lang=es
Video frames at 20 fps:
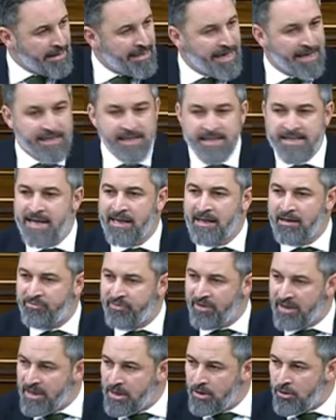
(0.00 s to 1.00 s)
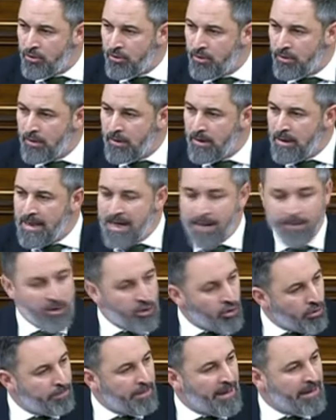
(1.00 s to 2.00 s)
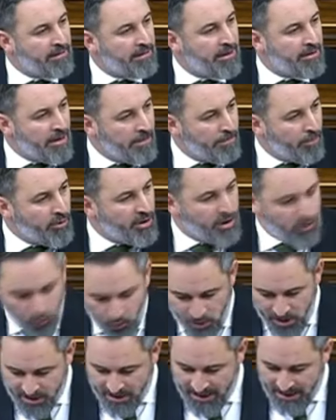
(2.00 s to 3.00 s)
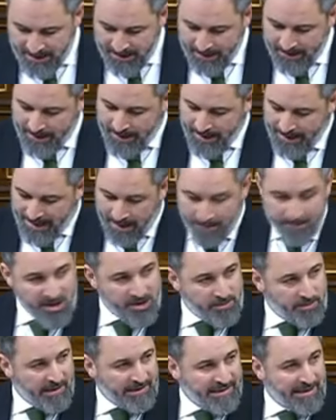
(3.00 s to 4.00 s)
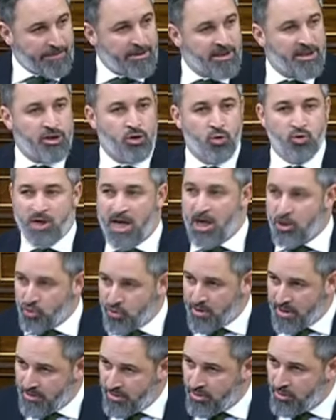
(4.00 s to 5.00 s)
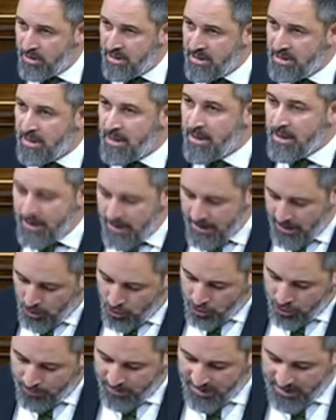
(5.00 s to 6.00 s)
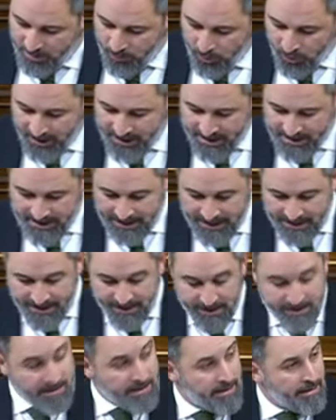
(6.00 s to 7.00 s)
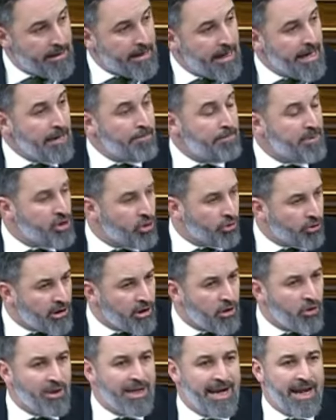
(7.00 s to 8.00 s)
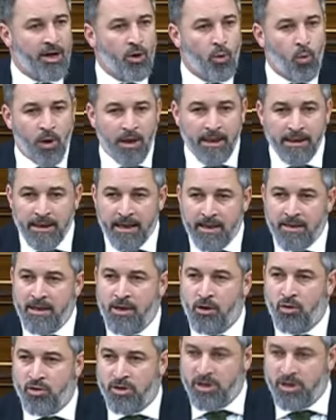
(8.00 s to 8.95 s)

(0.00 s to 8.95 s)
y así se ha referido la mayor parte del Poder Judicial a la misma, a través de sus asociaciones y de los hombres y mujeres de leyes. El pisoteo de la igualdad de los